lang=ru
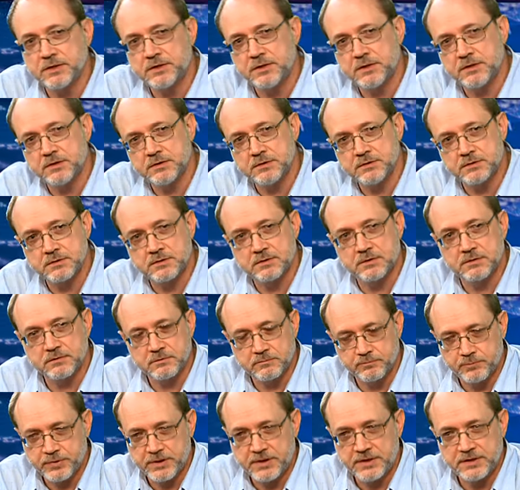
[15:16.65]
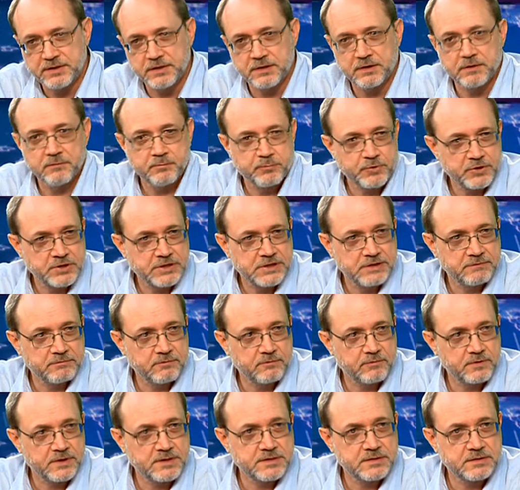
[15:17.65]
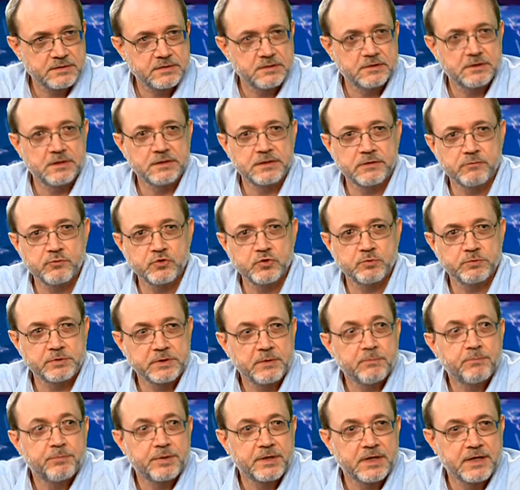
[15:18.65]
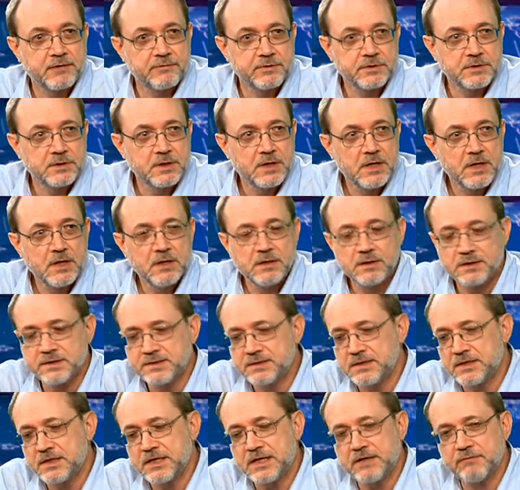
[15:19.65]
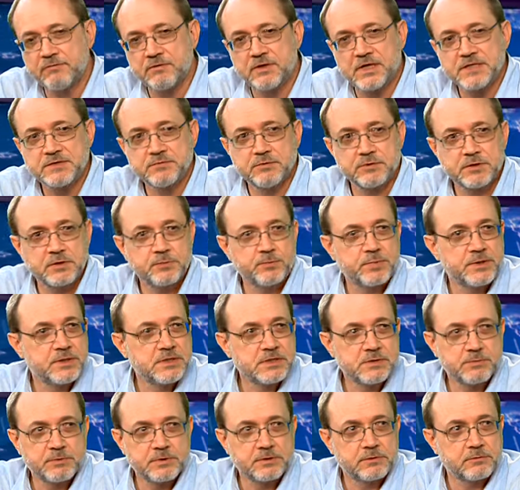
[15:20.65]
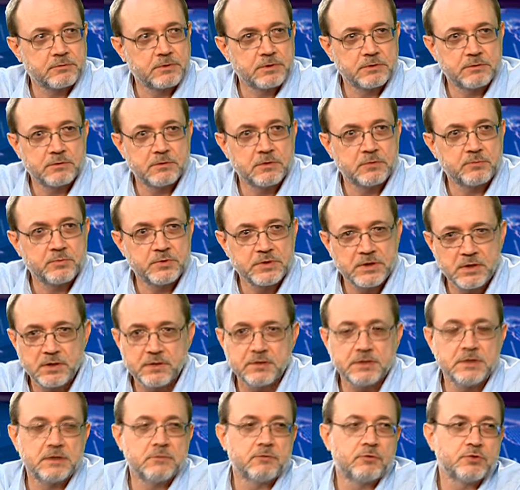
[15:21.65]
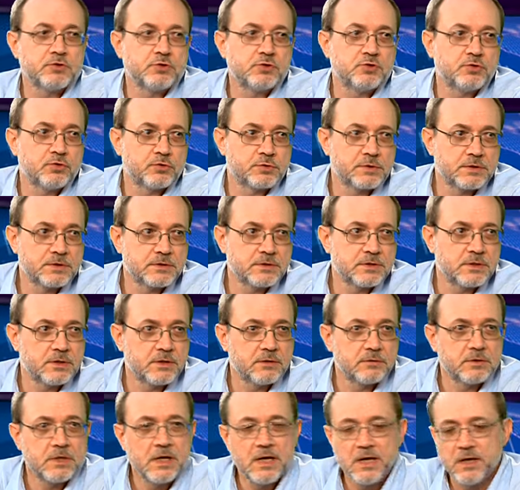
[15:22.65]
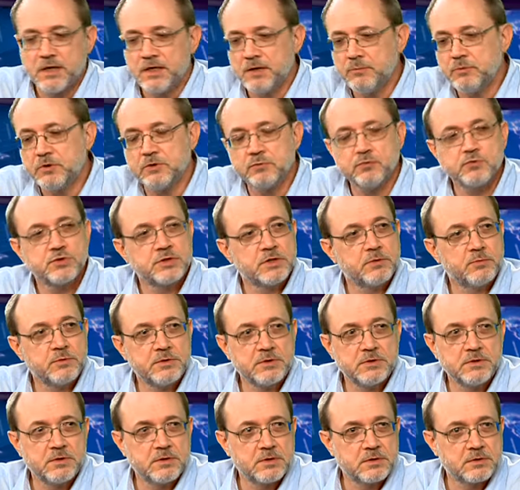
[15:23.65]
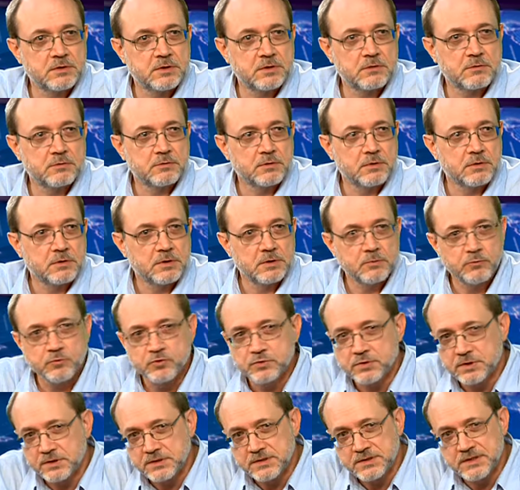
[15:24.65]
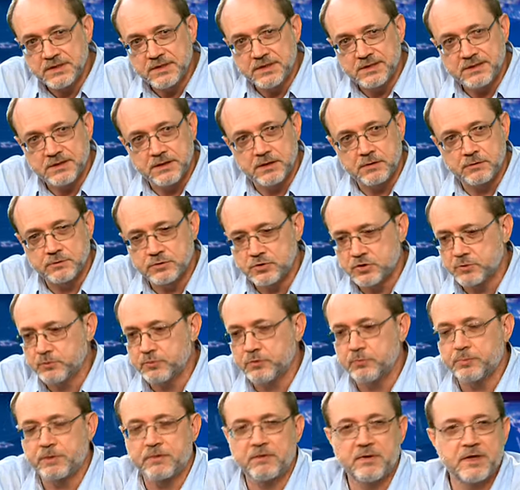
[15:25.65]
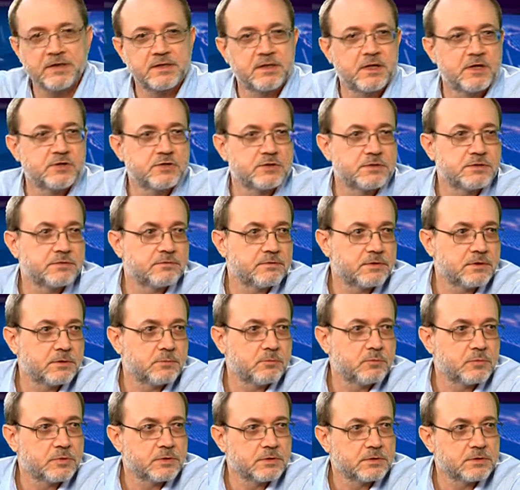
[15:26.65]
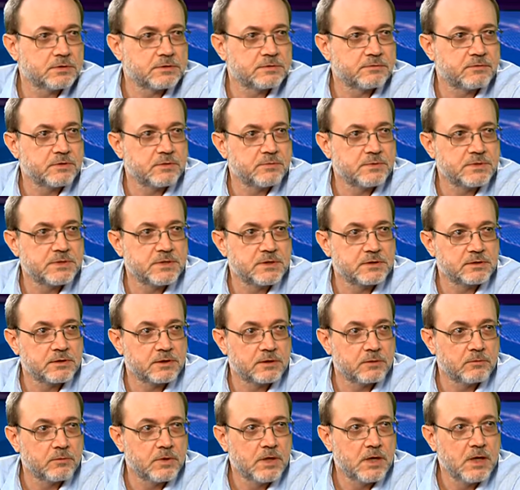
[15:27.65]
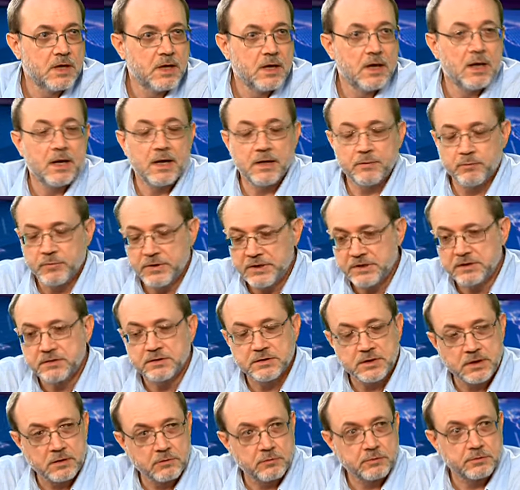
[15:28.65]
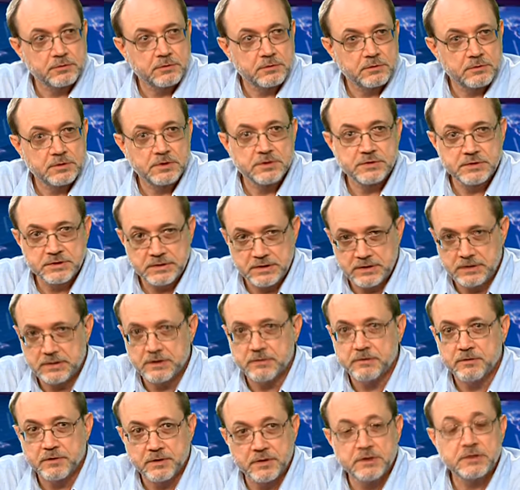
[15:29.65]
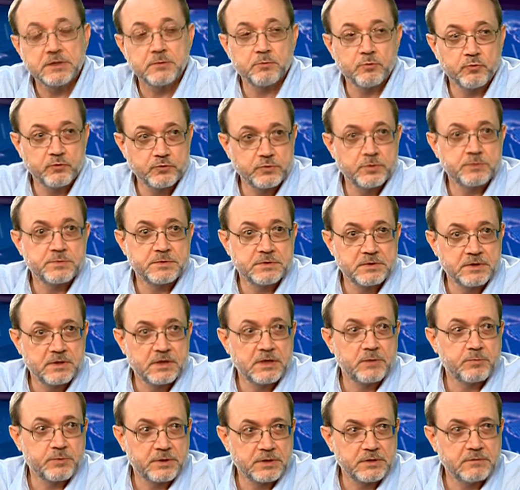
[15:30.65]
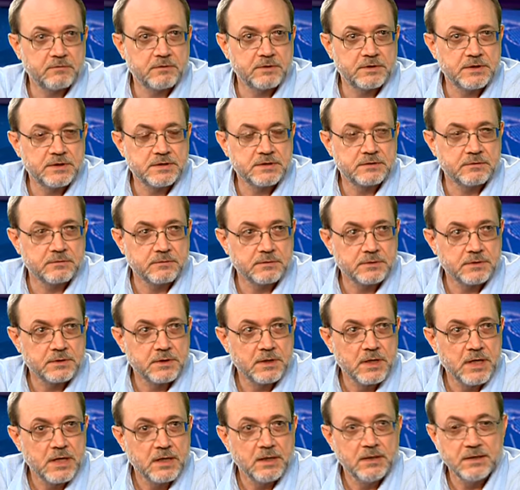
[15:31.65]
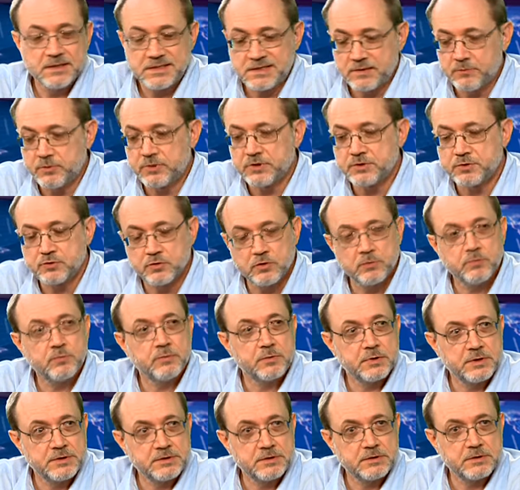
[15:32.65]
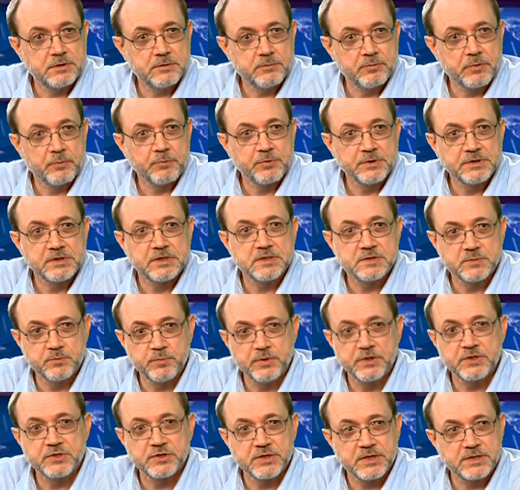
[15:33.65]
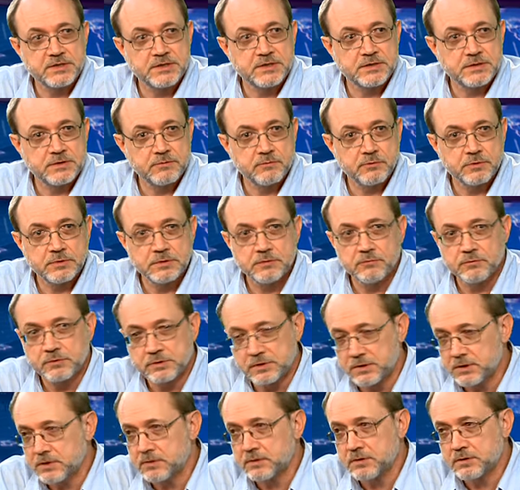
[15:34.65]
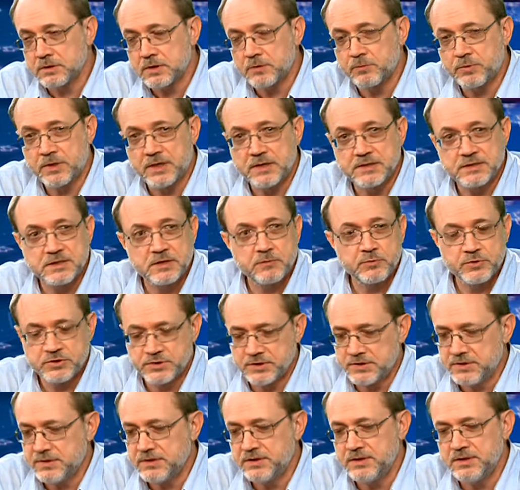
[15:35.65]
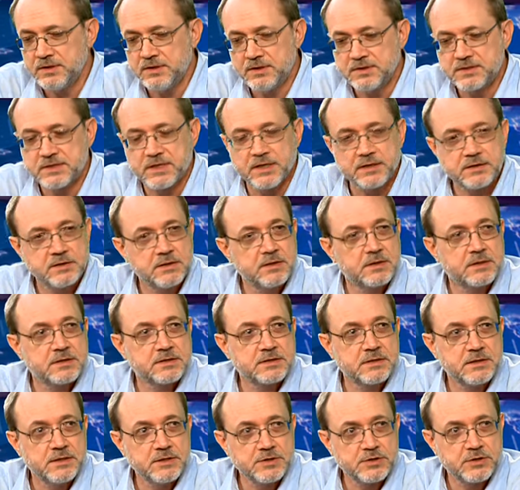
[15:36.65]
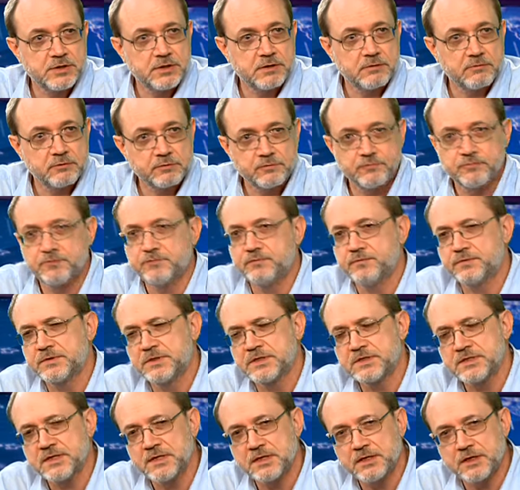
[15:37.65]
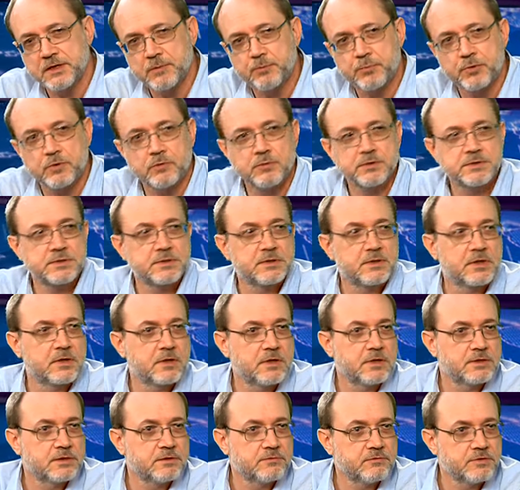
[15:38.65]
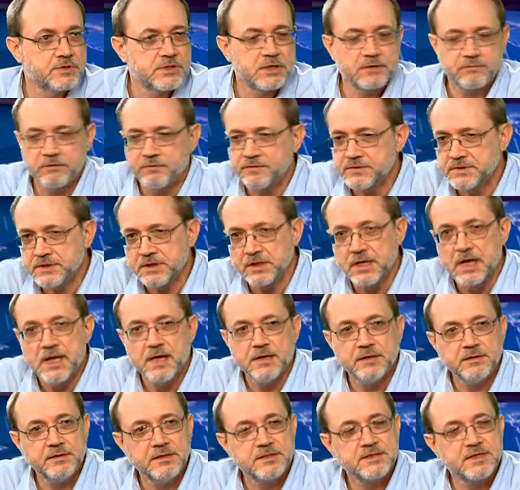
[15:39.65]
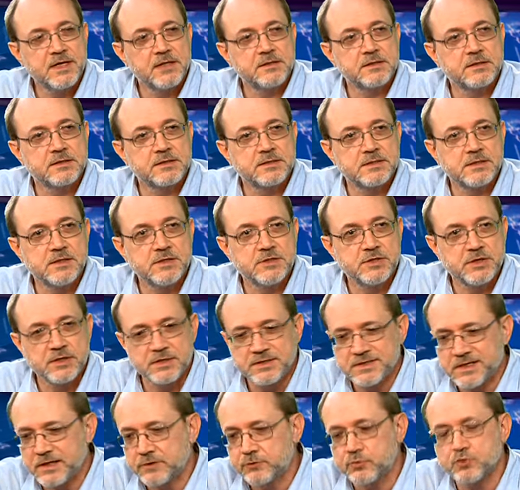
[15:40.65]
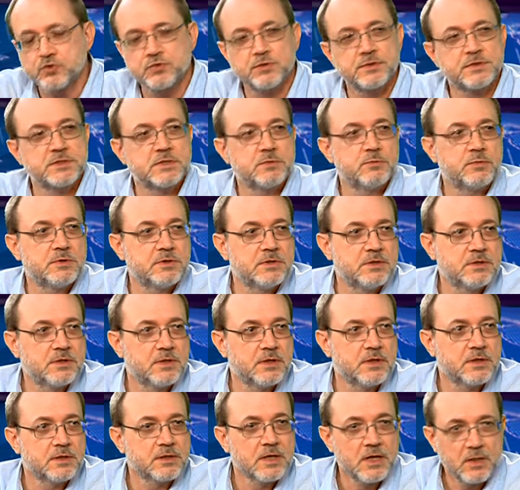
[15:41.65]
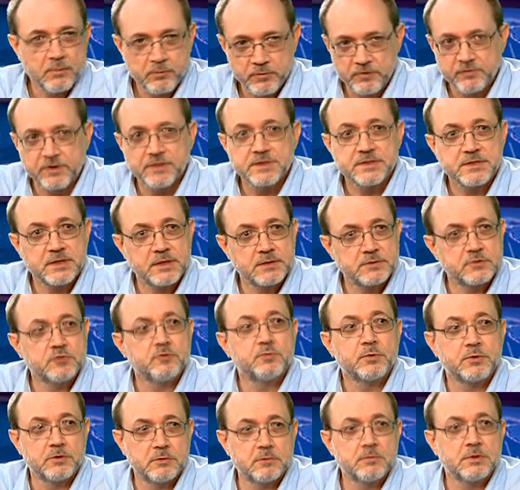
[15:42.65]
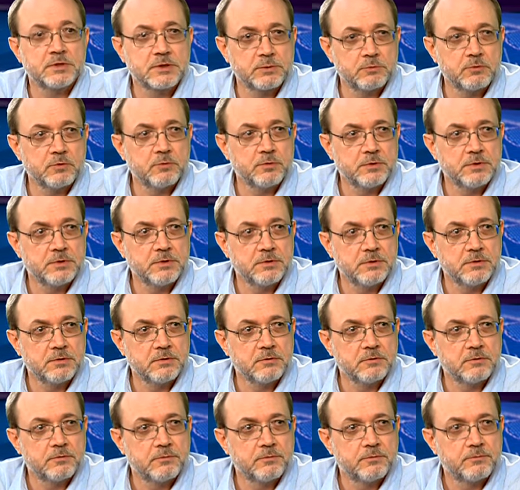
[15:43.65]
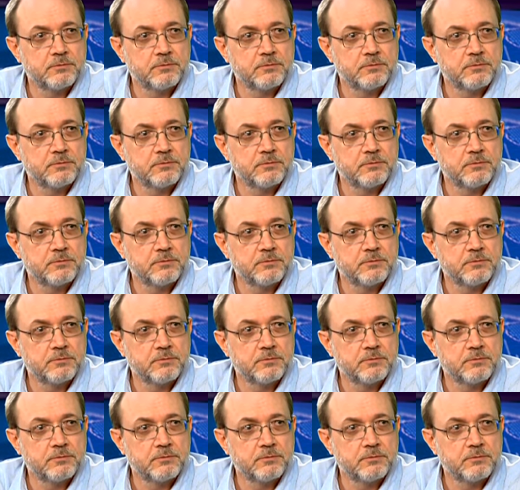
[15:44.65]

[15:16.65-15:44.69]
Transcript: Они, политики, пришли во власть для того, чтобы там править. Разделяя власть, в этот принцип, который никто не отменял, они его очень четко знают. Им не нужно объединение народа. Им нужно разделить народ, чтобы управлять каждый своим, э, своим сектором. А мы, народ, должны этому, собственно говоря, противодействовать. Если мы начнем эти попытки сближаться сегодня, вот как правильно сказал Маша, не, искать не различия вот в социальных опросах, в каких-то вещах, во всех, не искать различия, а искать то, что нас объединяет. Угу. Мы в конце концов придем к этому объединению.